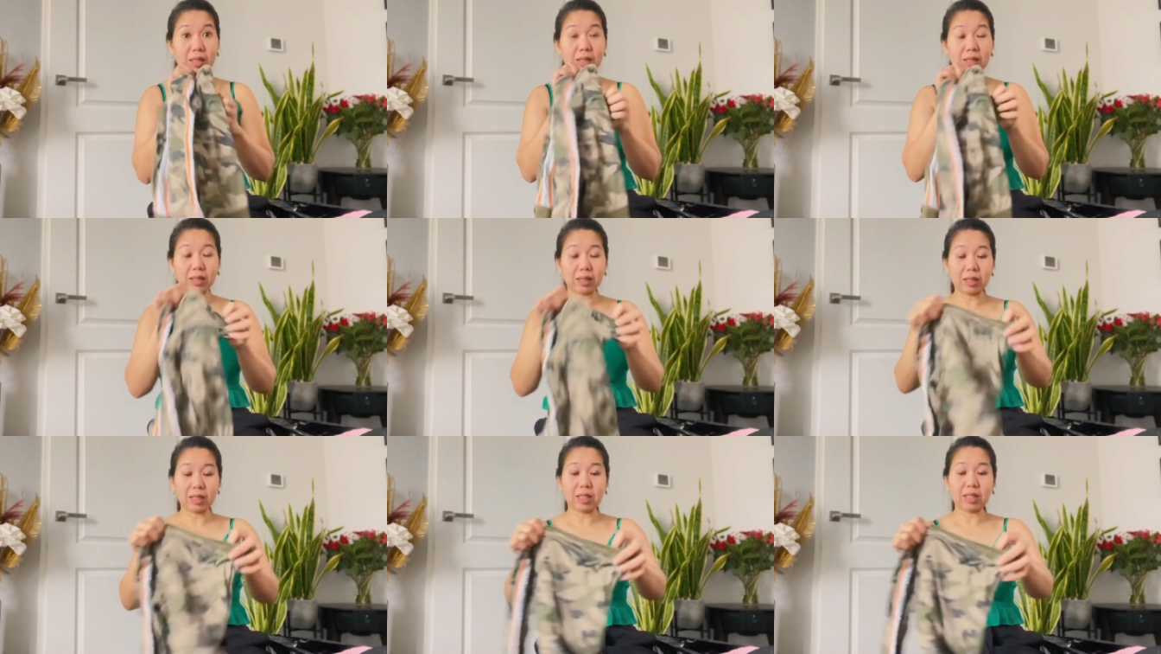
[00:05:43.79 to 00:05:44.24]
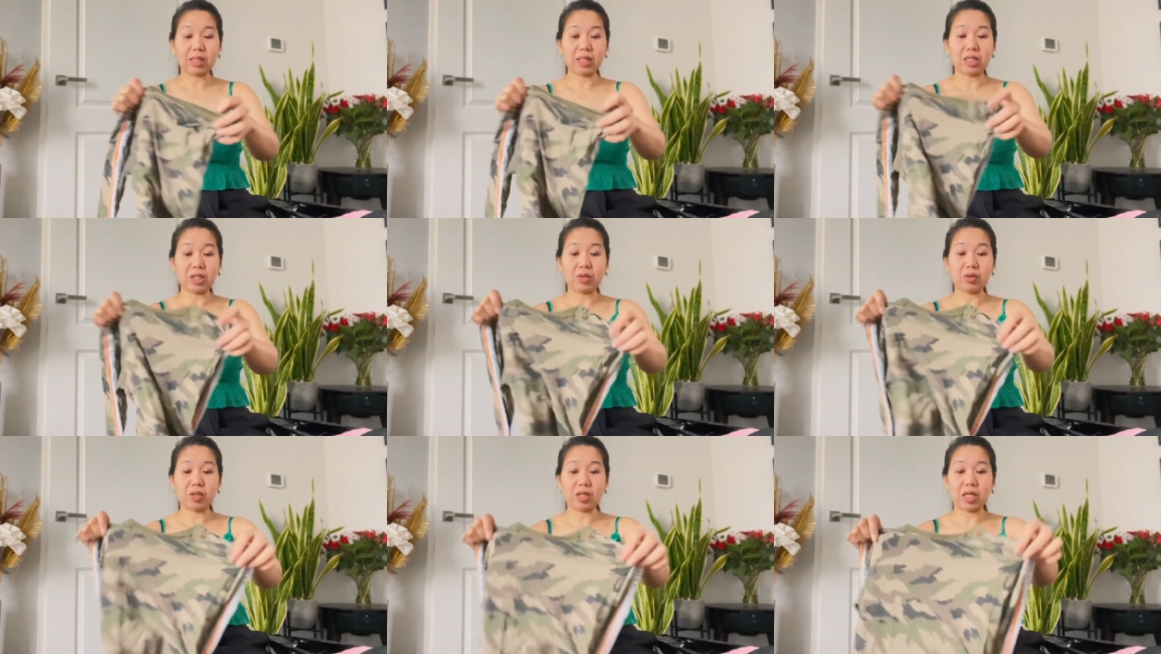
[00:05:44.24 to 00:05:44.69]
at hindi
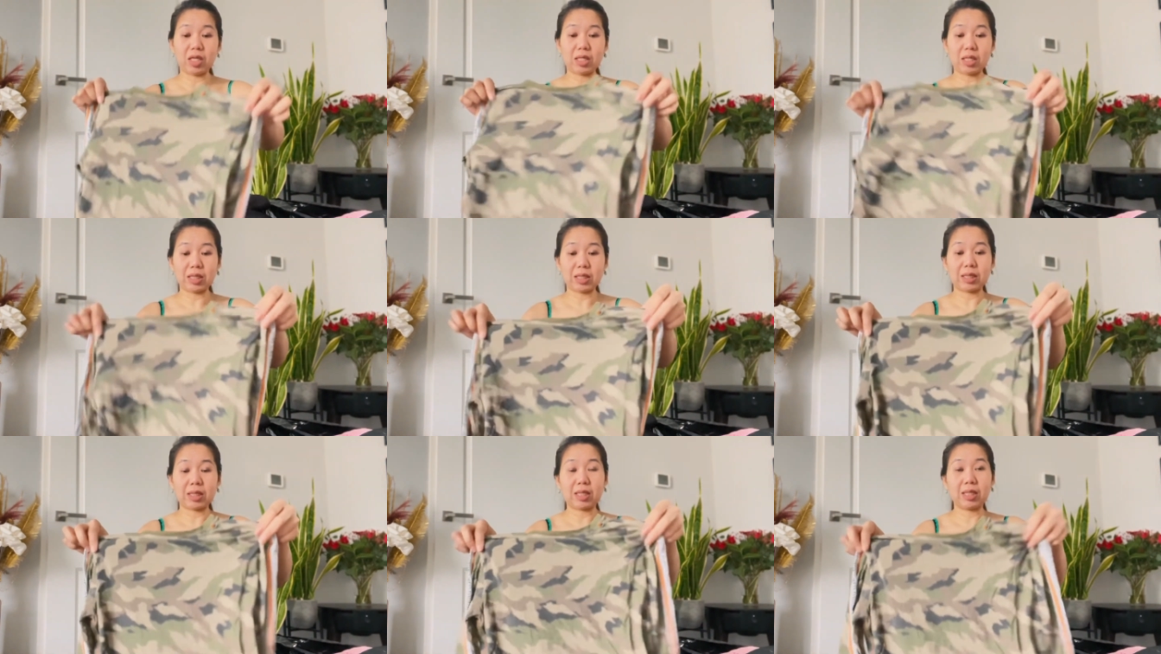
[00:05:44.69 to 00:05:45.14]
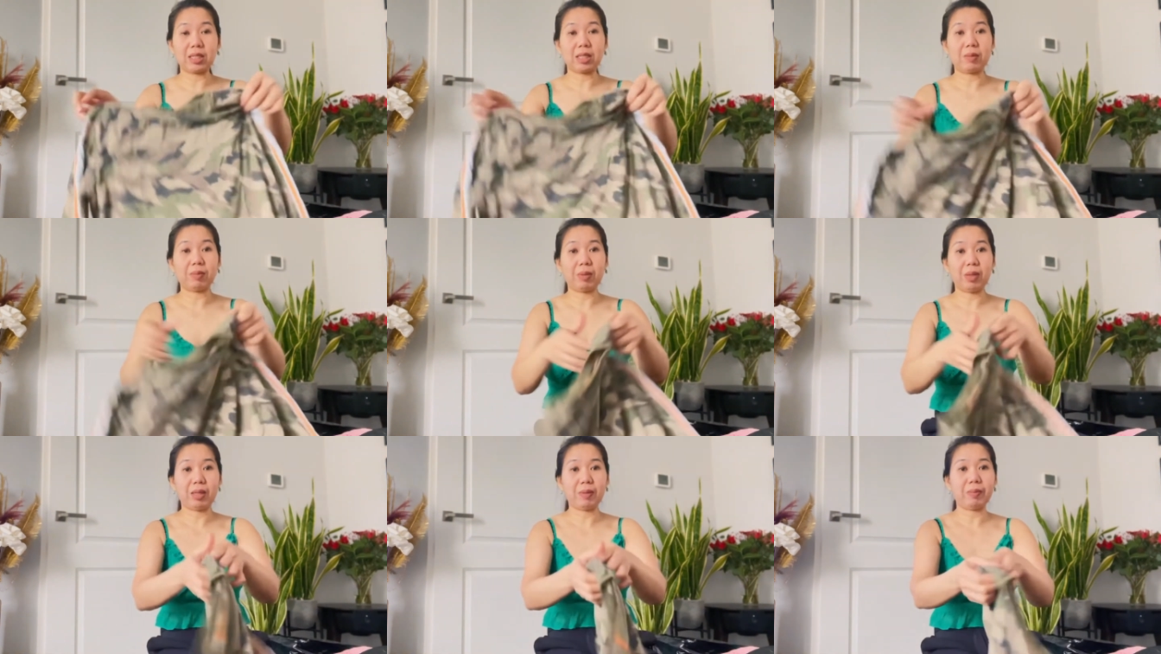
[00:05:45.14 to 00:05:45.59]
niyo na isi-send sa
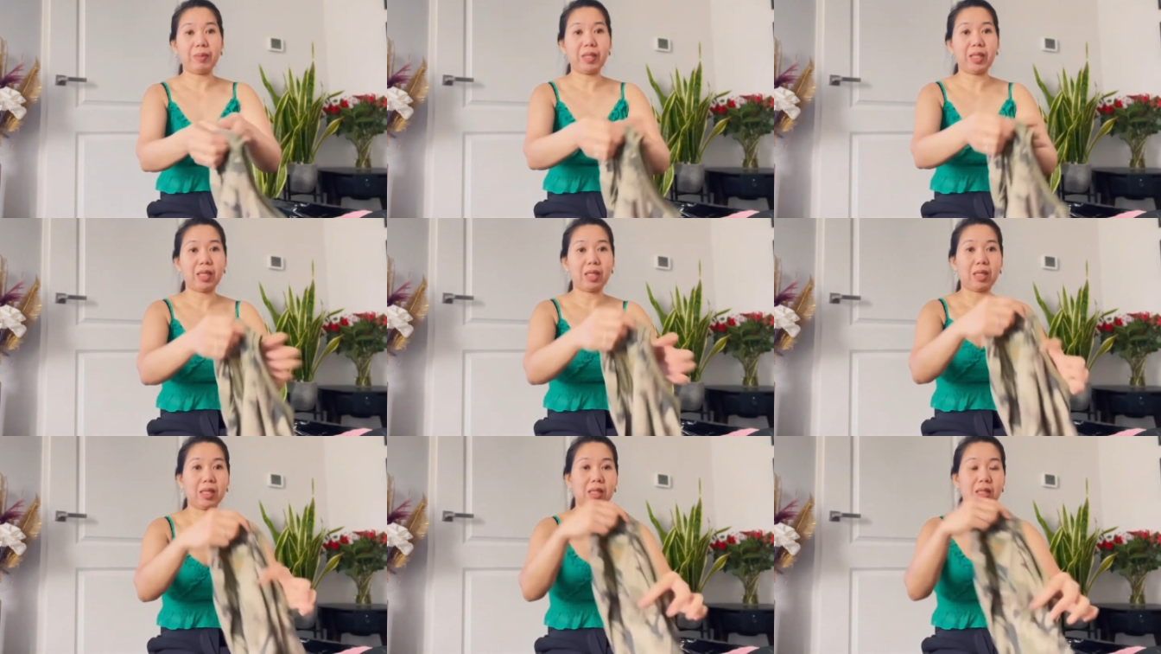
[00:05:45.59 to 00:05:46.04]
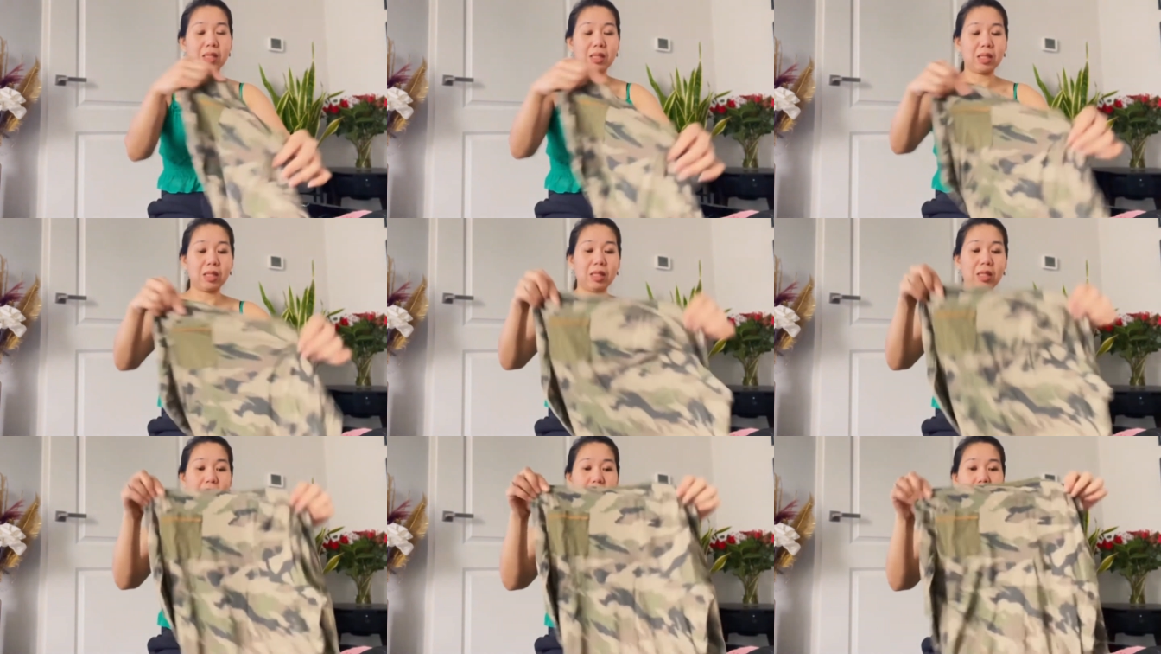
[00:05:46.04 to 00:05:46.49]
Pilipinas.
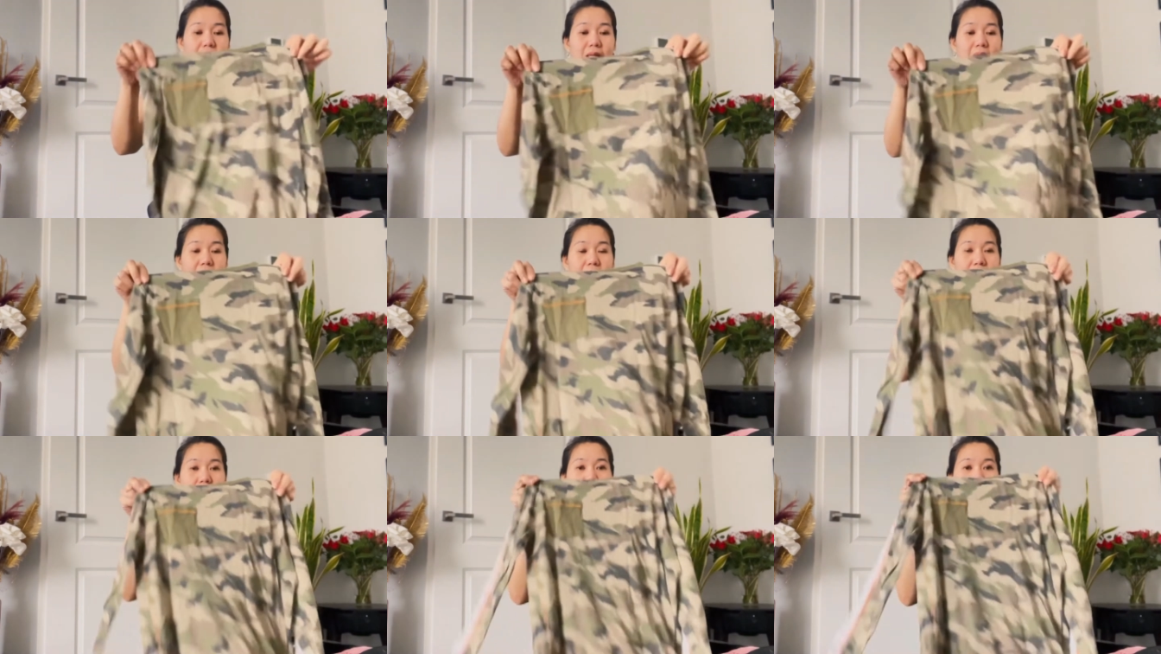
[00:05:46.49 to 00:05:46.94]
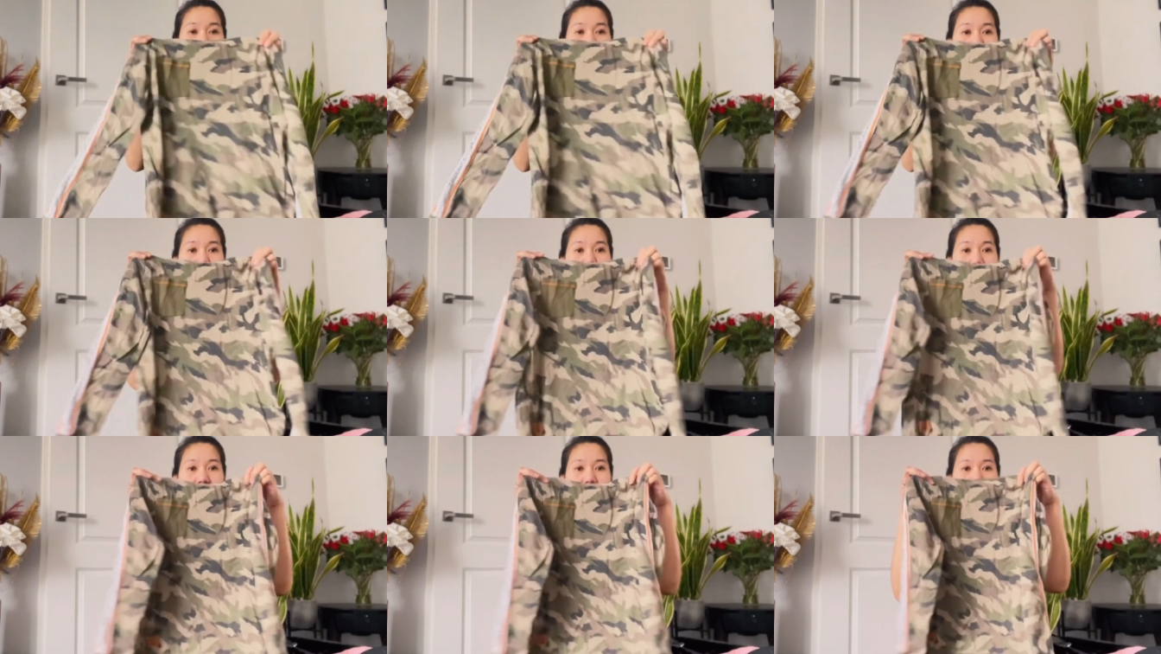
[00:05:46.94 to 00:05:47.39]

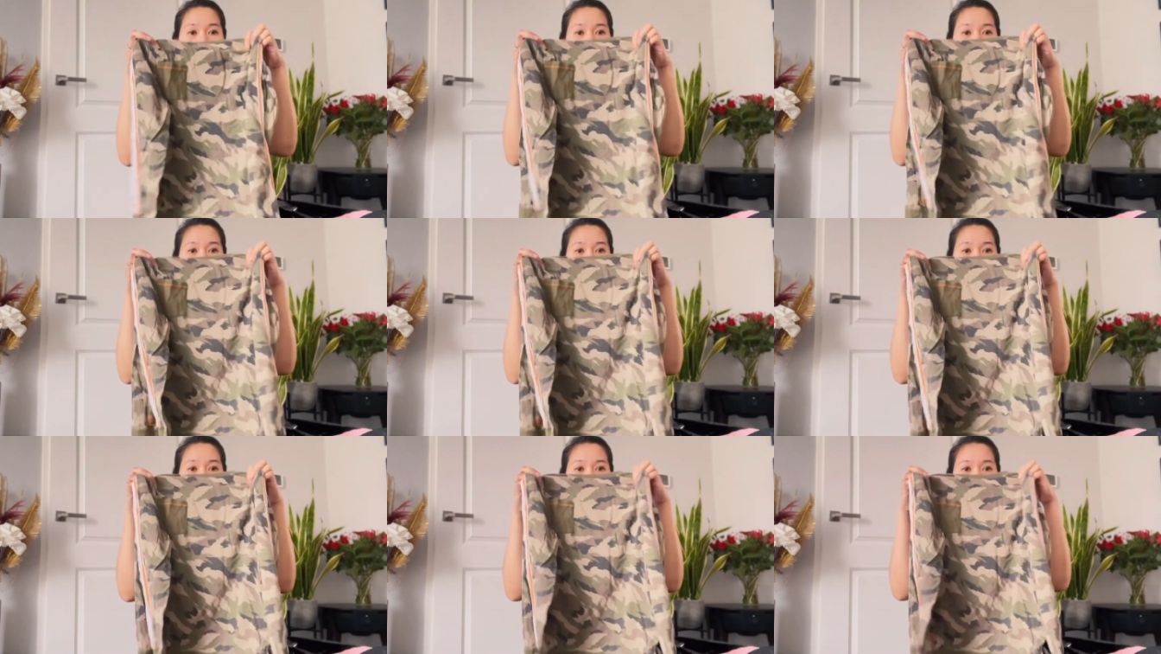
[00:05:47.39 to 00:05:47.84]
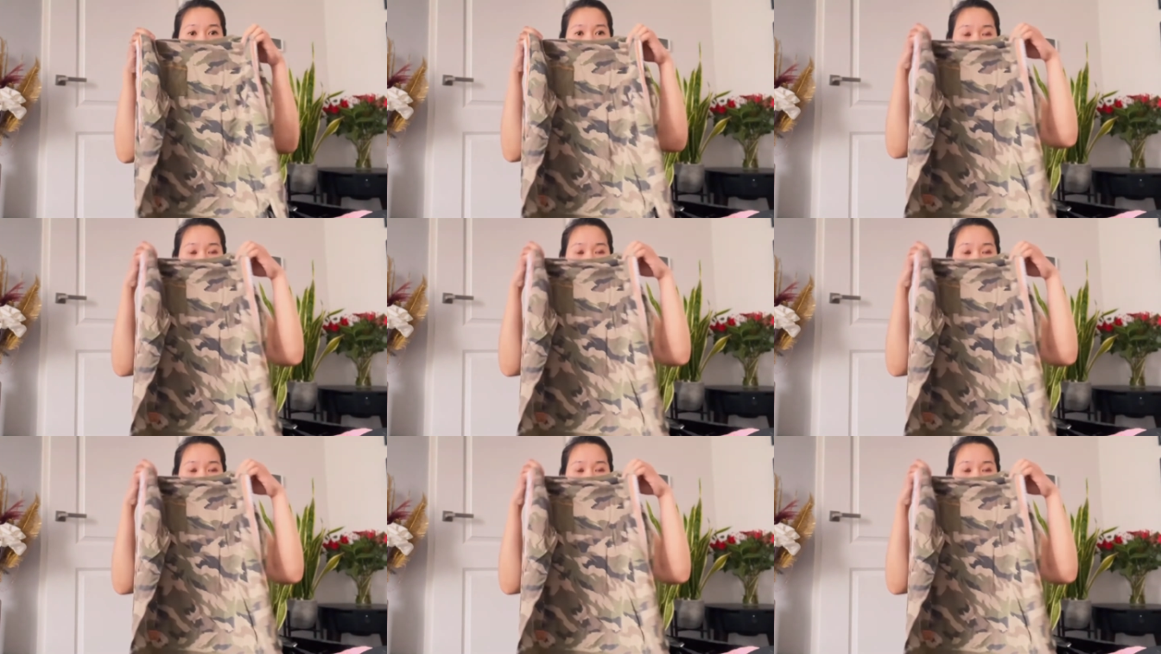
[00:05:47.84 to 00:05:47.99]
Ah... Uh,